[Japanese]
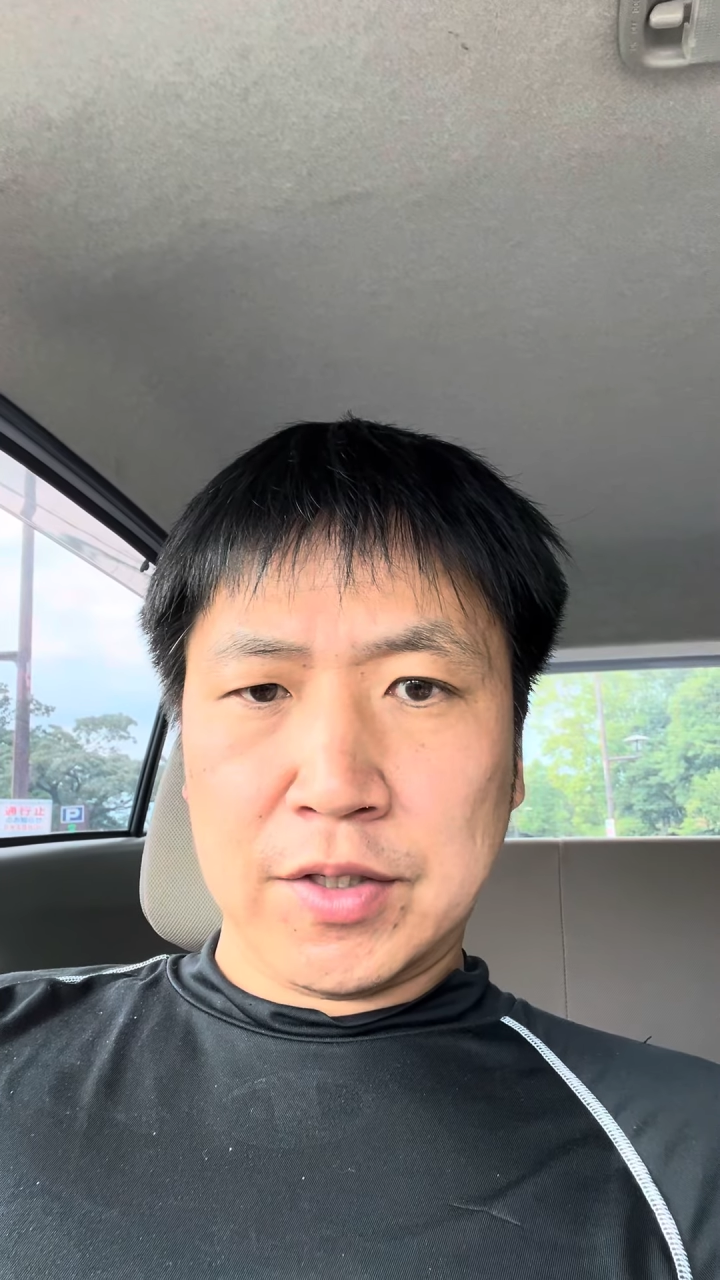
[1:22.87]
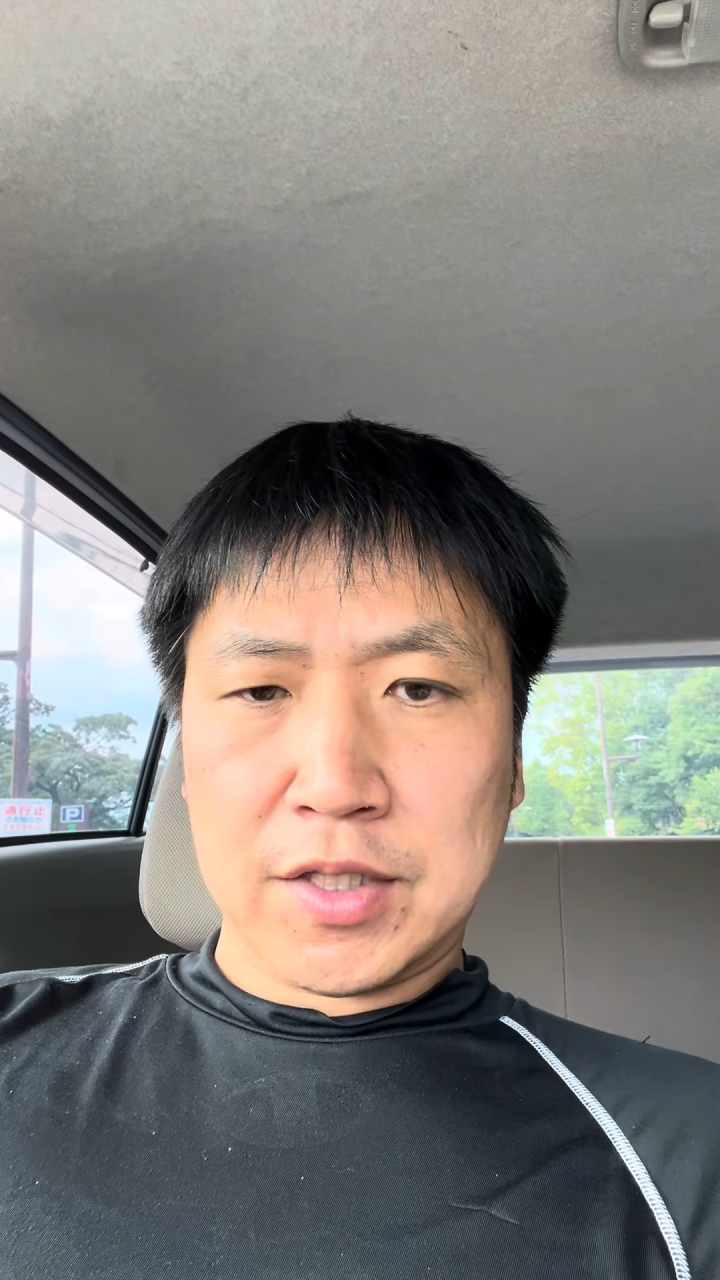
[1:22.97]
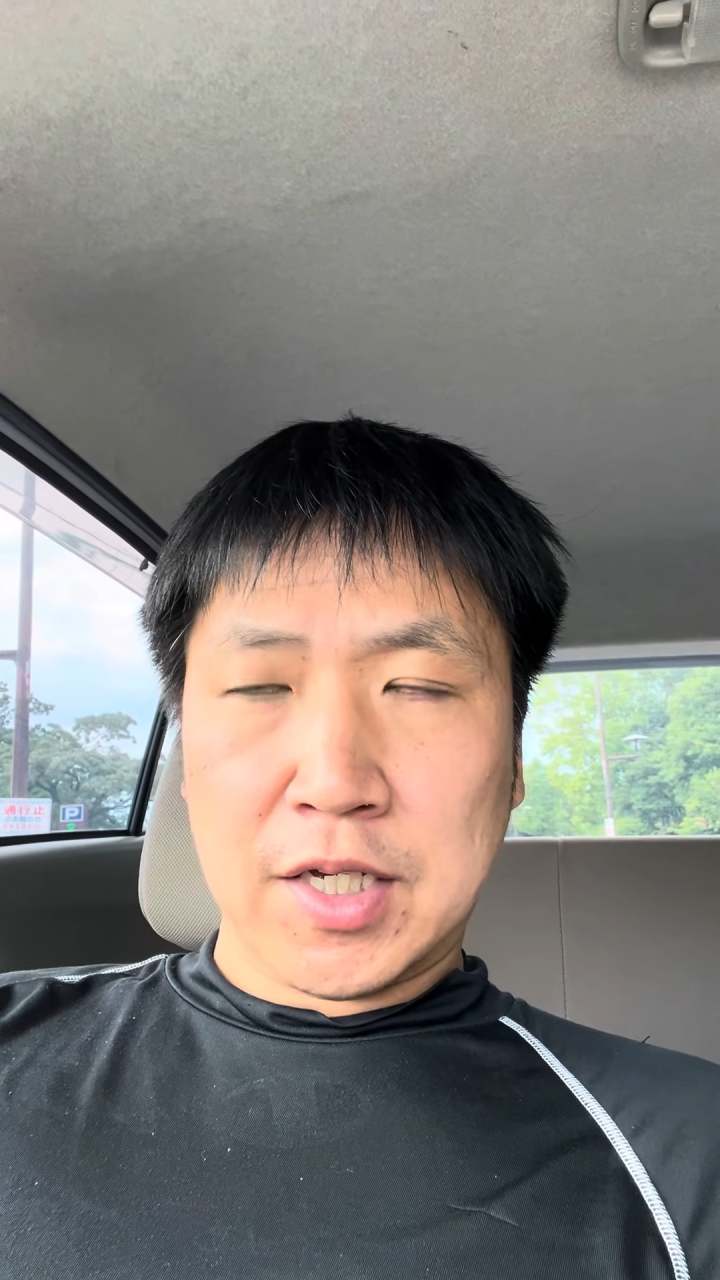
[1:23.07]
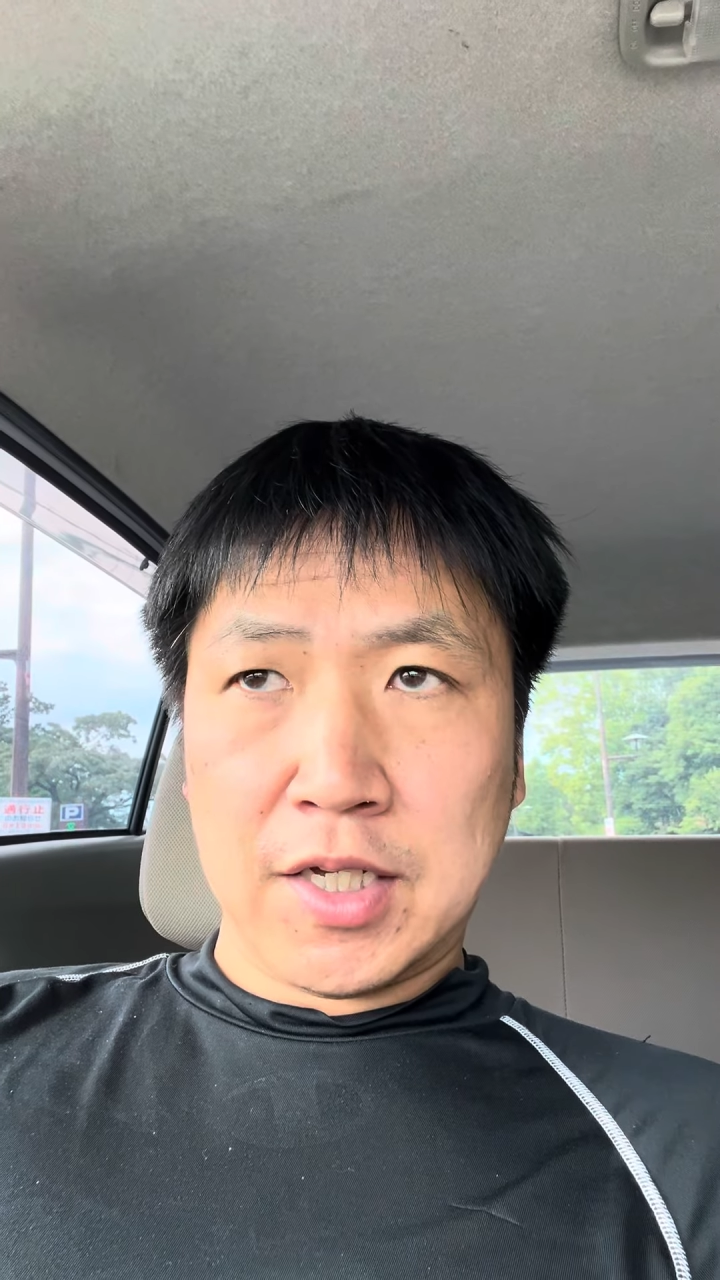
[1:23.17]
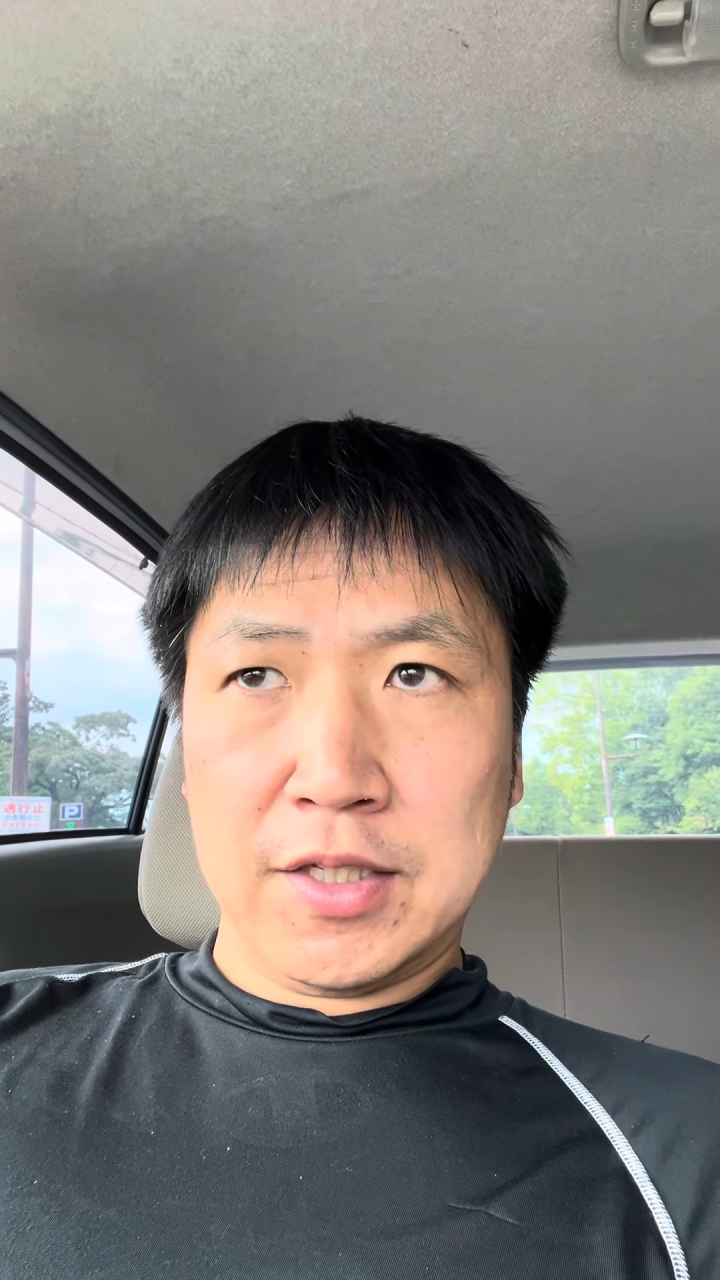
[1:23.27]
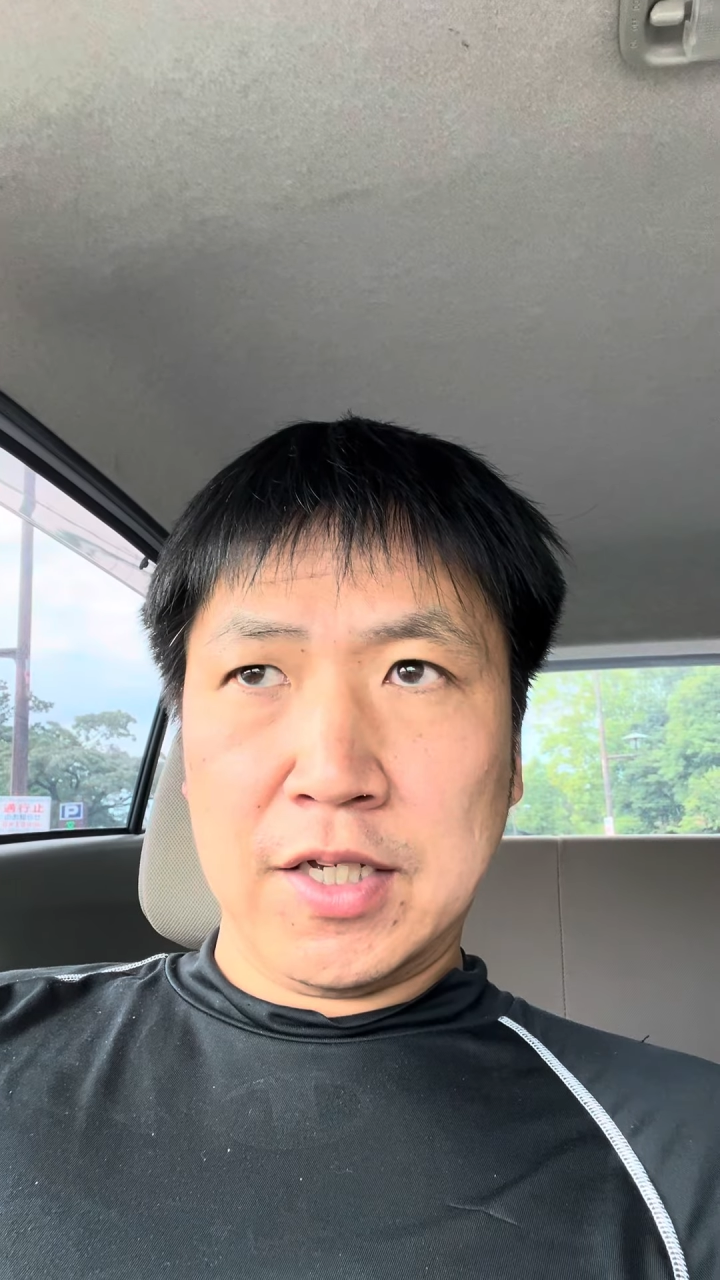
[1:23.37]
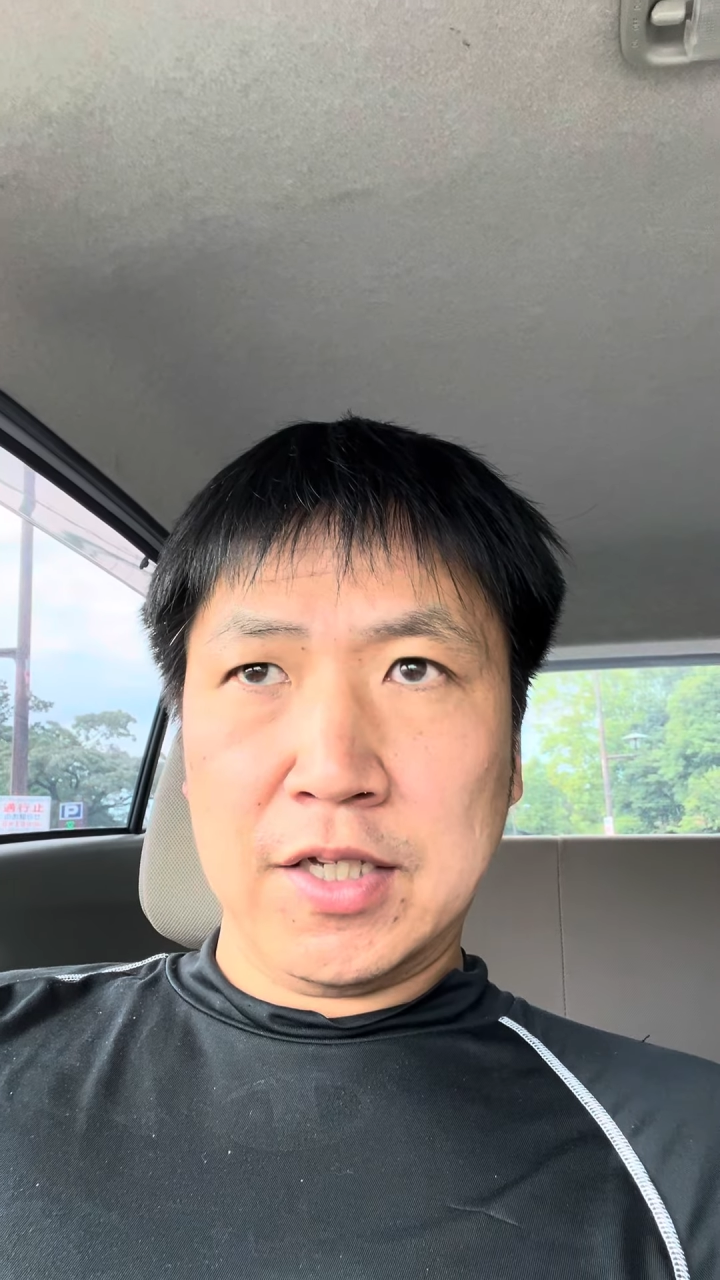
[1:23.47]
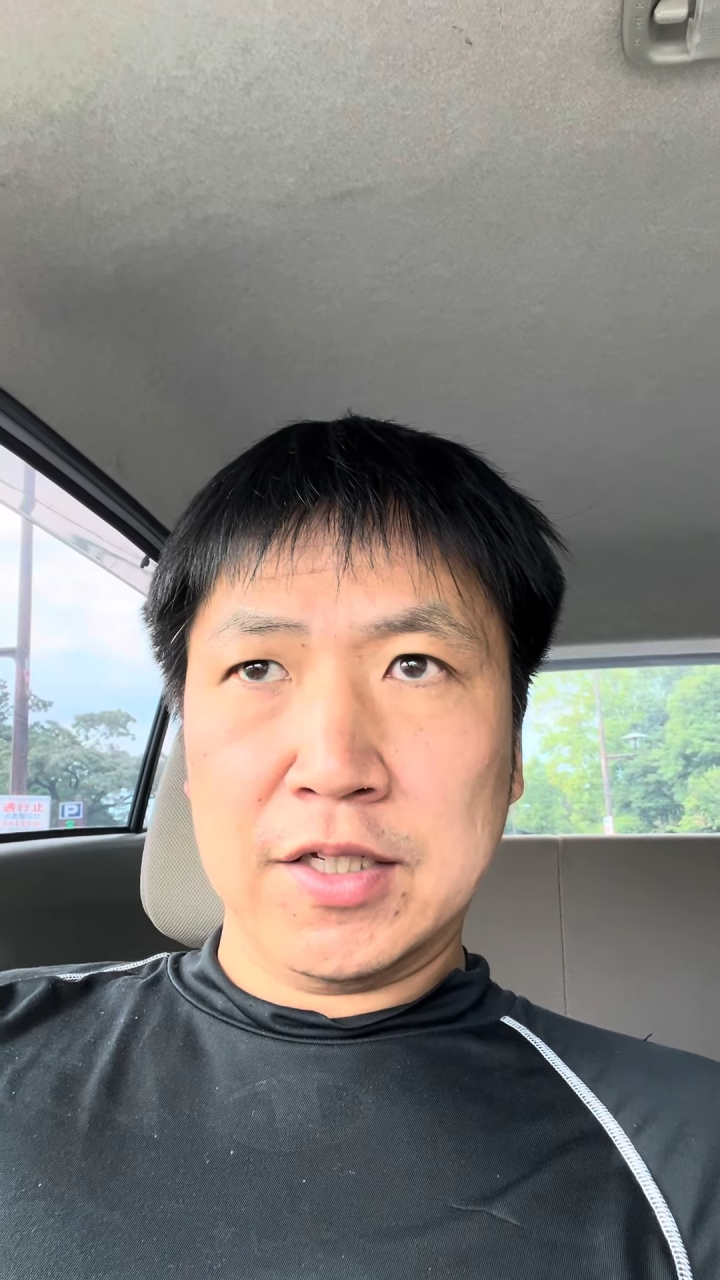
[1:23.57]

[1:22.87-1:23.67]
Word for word: 方ね、